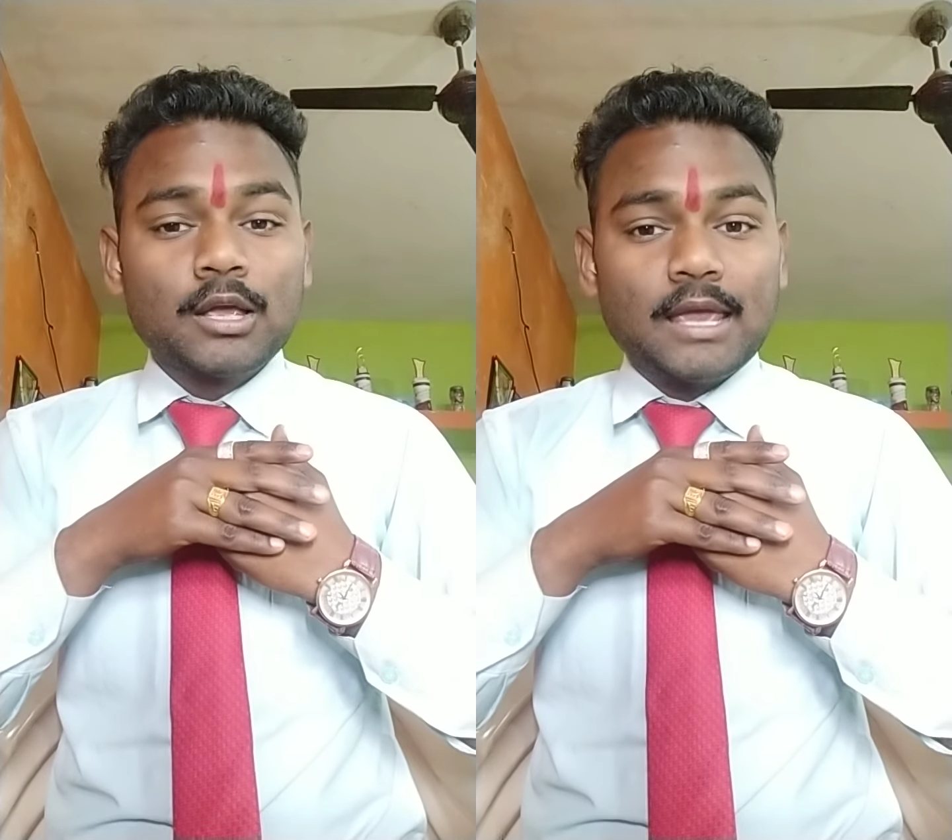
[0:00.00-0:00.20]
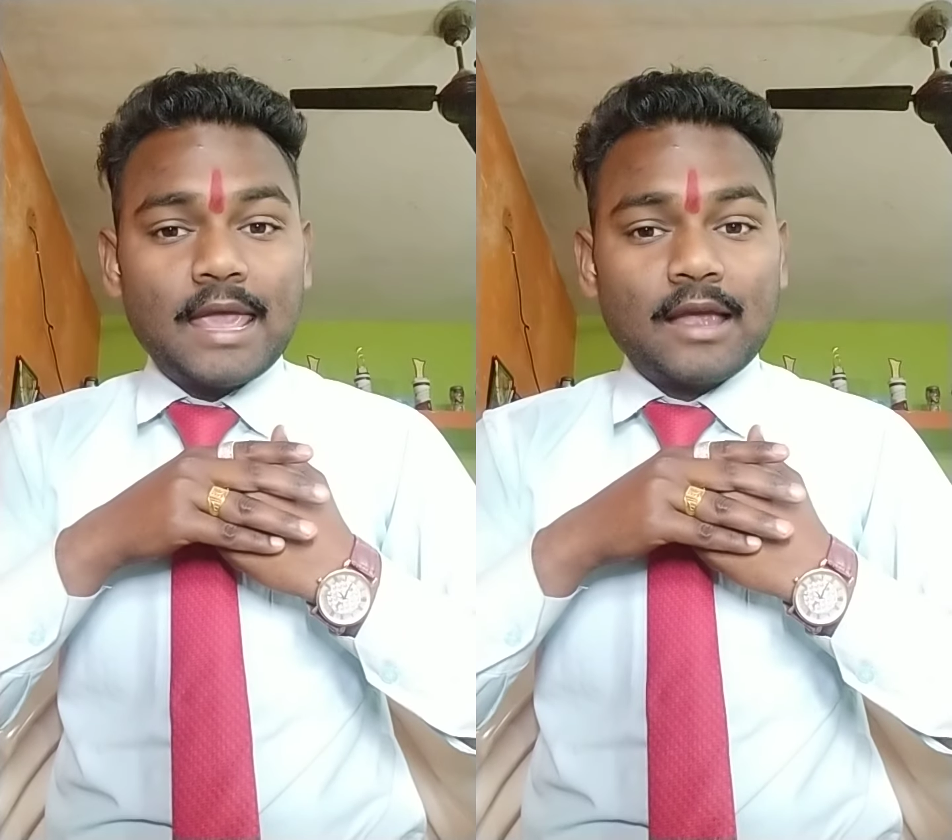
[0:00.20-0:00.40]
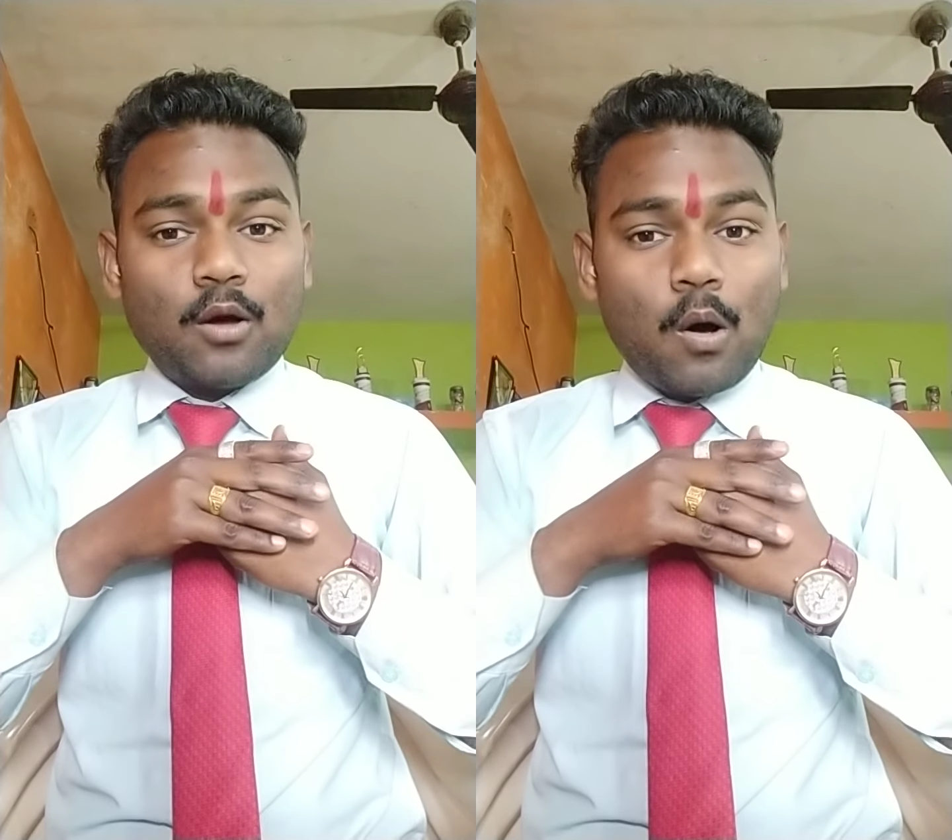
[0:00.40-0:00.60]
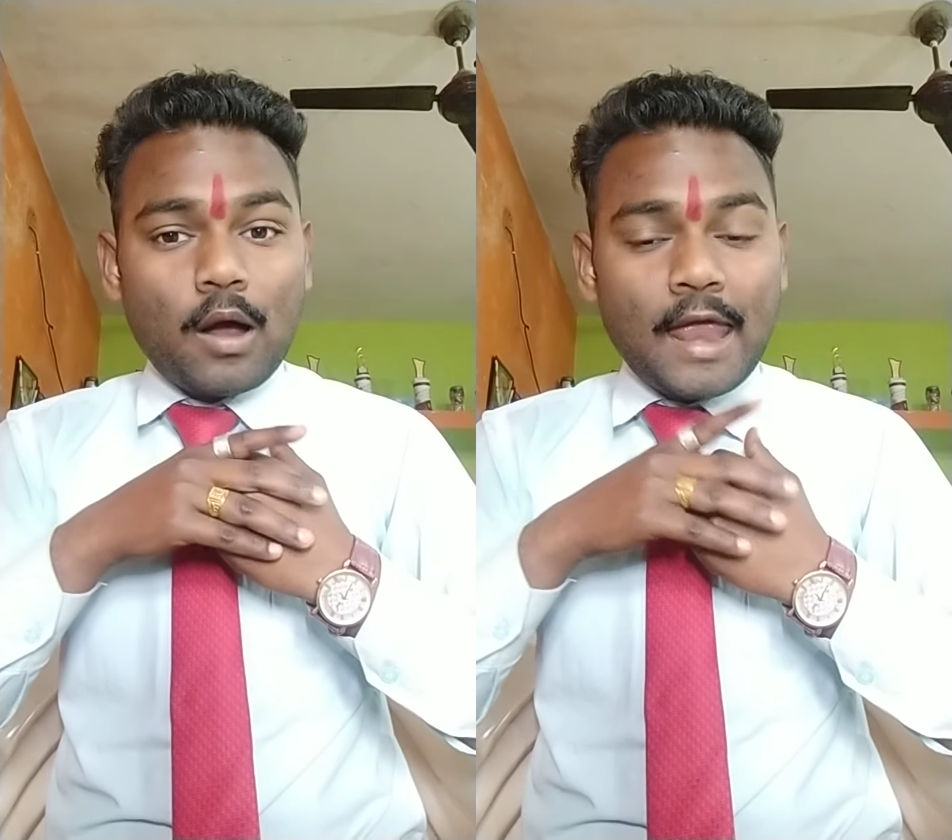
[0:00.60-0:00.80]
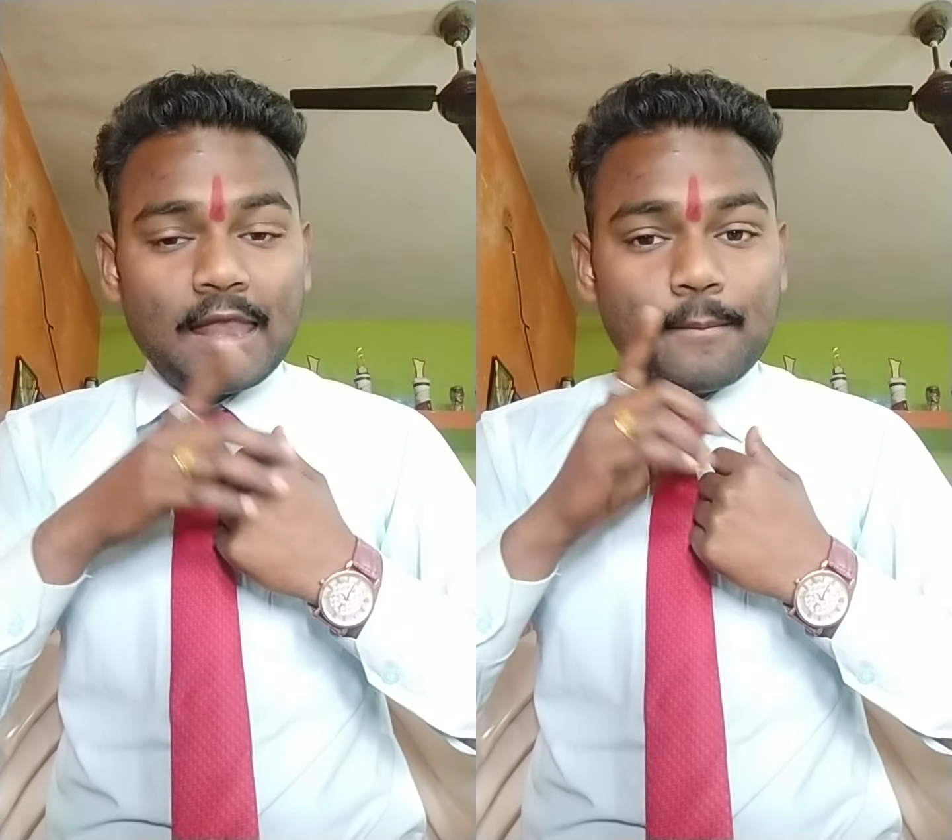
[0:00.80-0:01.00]
कि एक
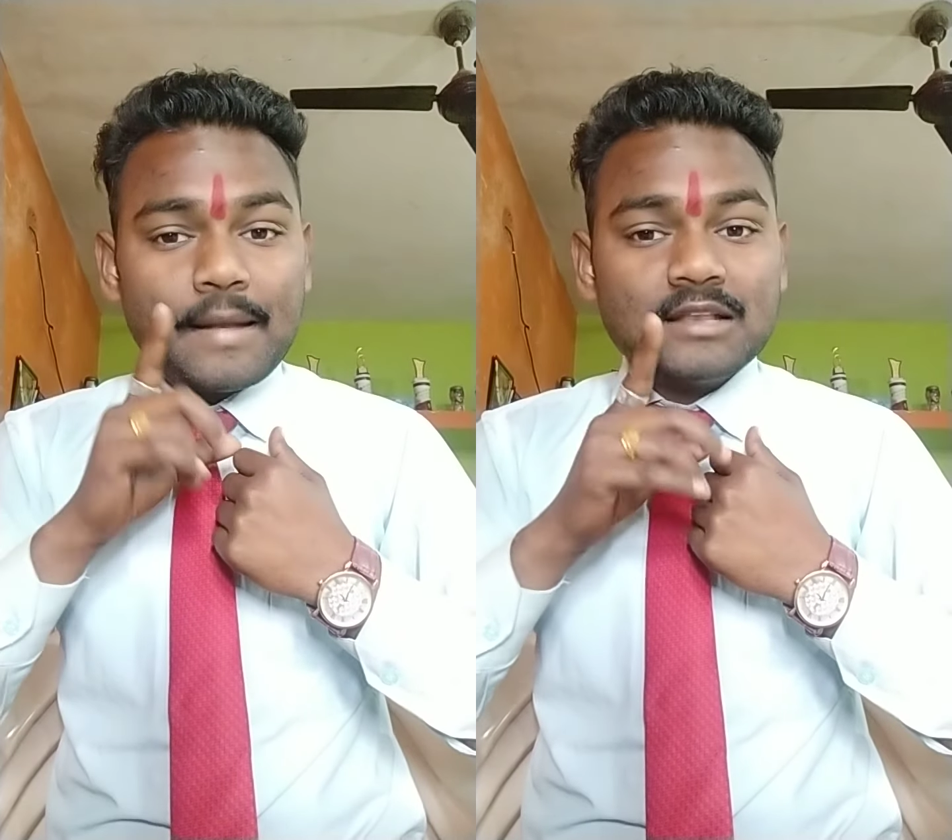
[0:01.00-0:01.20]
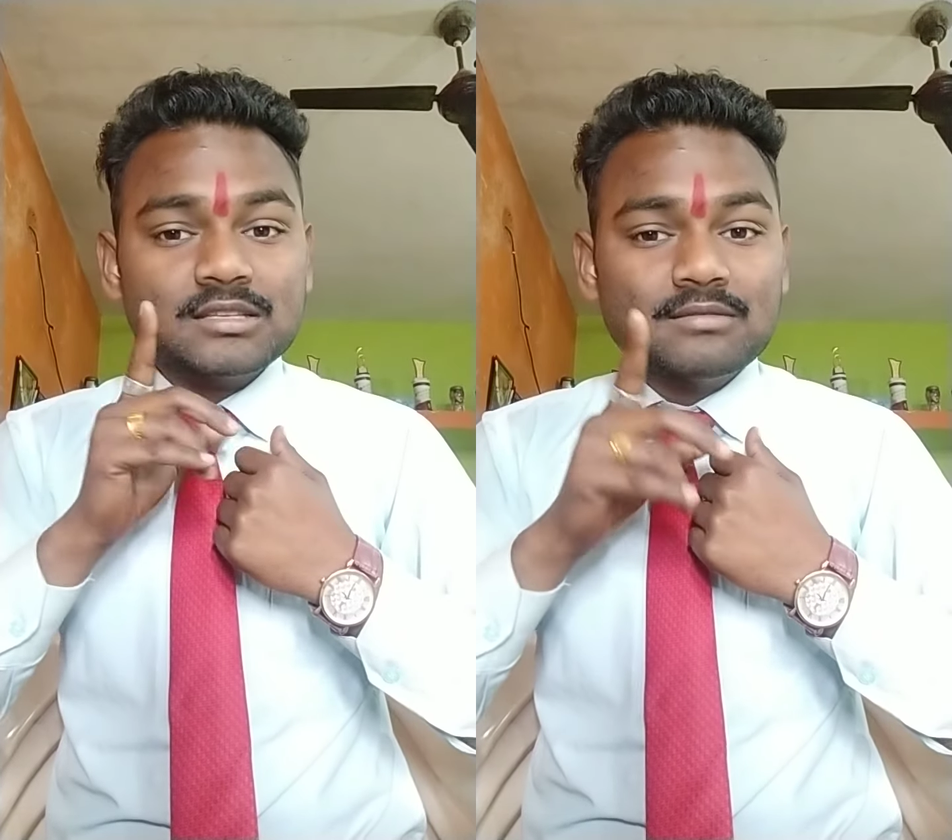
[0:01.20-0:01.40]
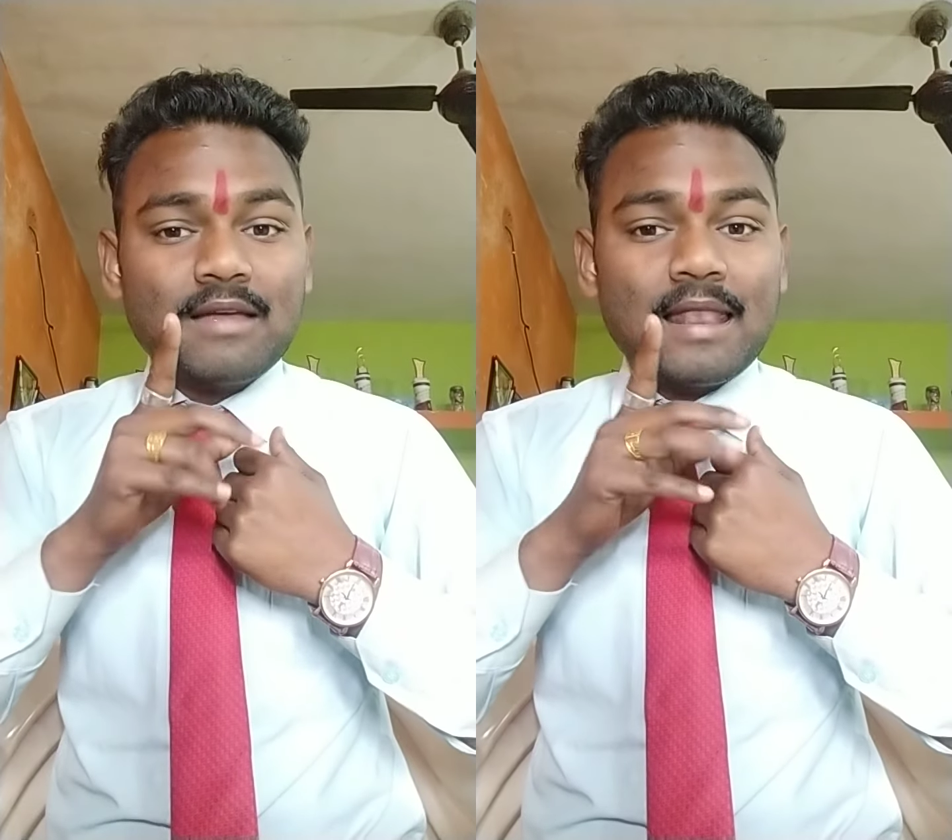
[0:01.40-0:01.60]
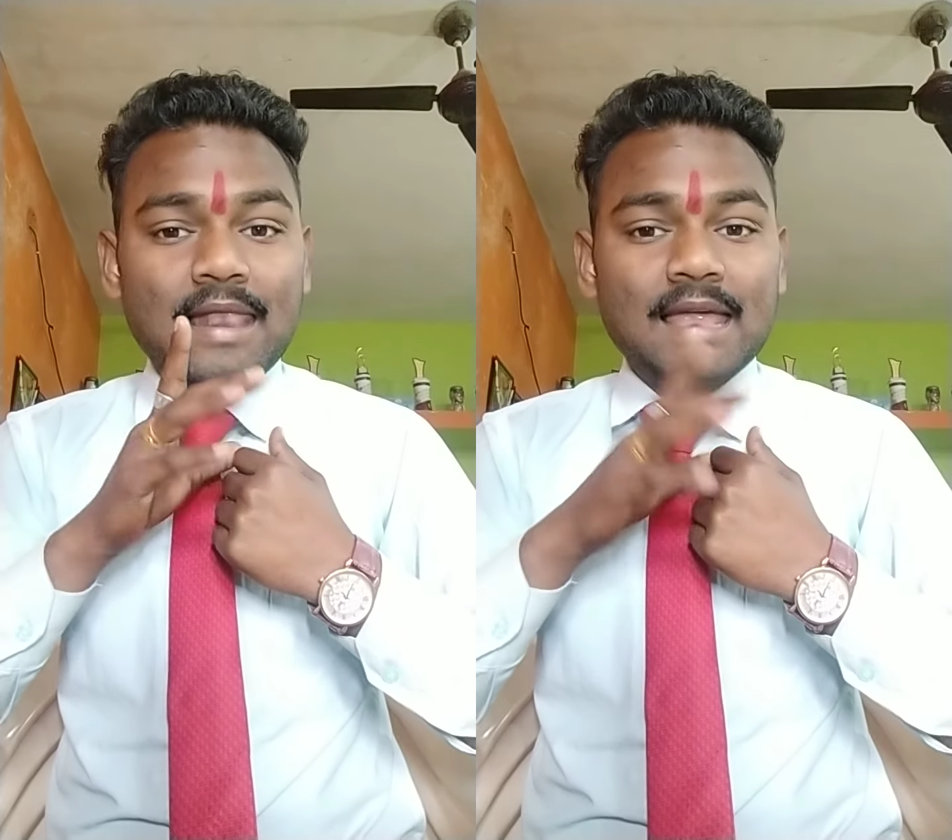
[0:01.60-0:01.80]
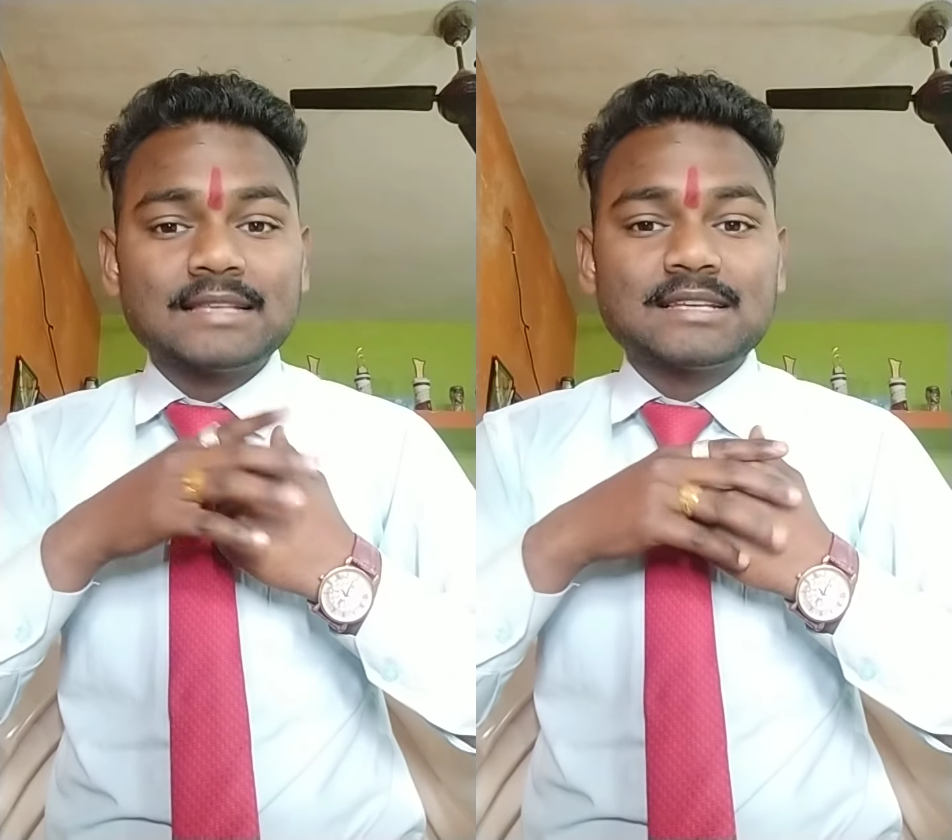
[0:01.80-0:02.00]
एलिमेंट्स
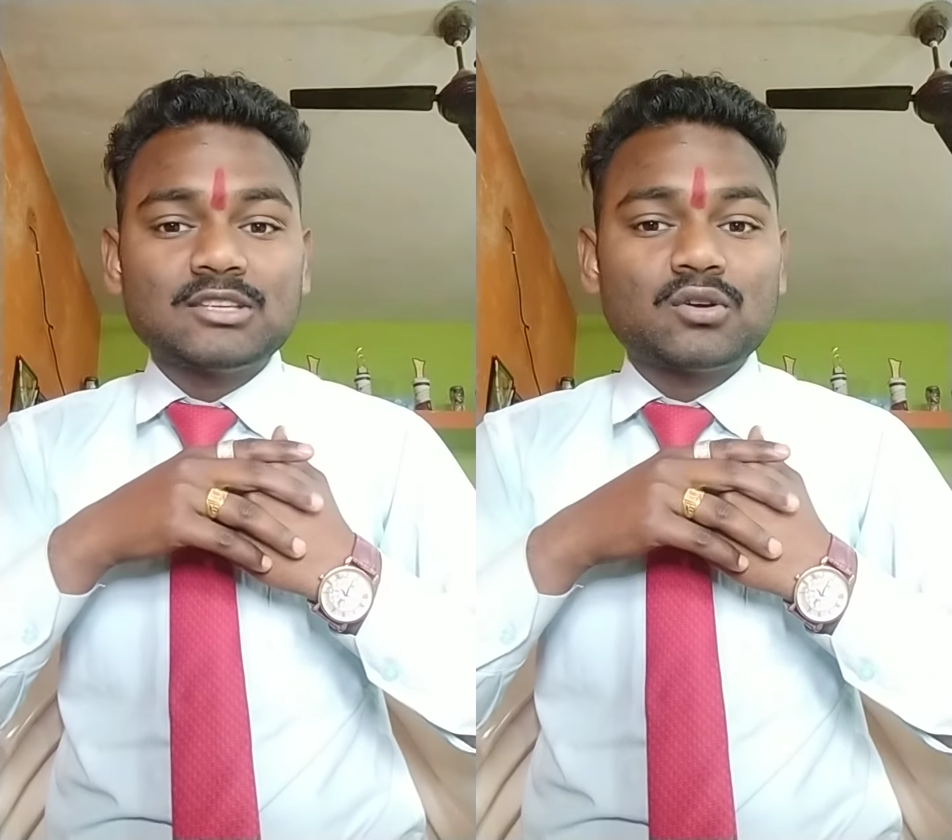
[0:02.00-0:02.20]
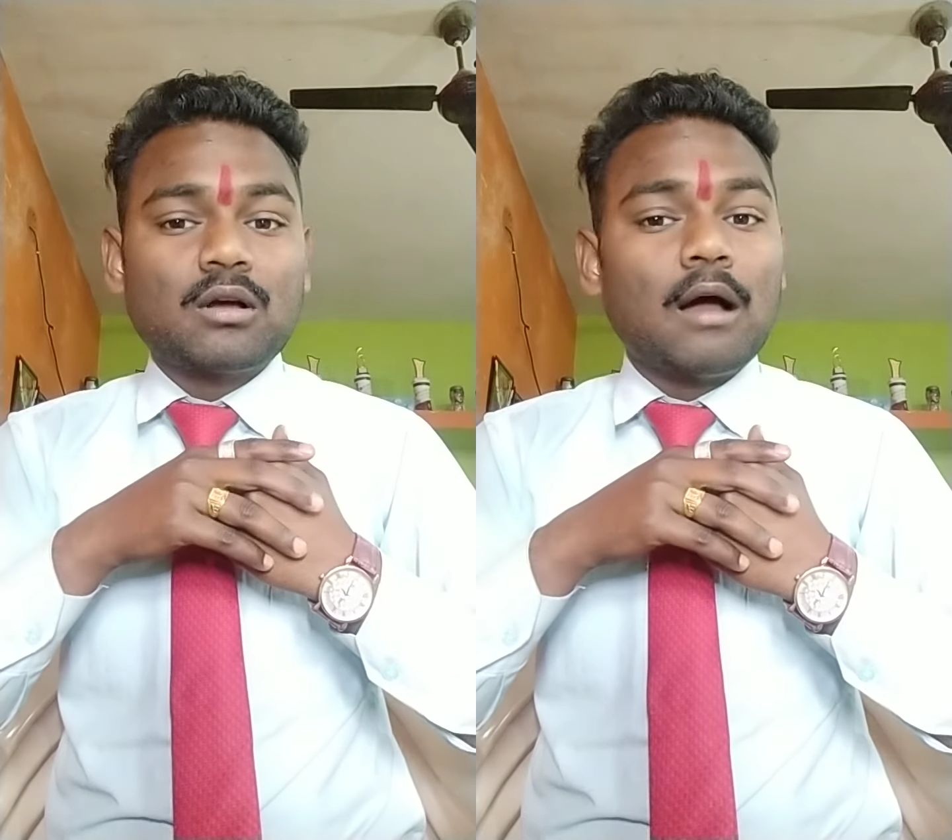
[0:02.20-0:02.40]
वेलनेस का जो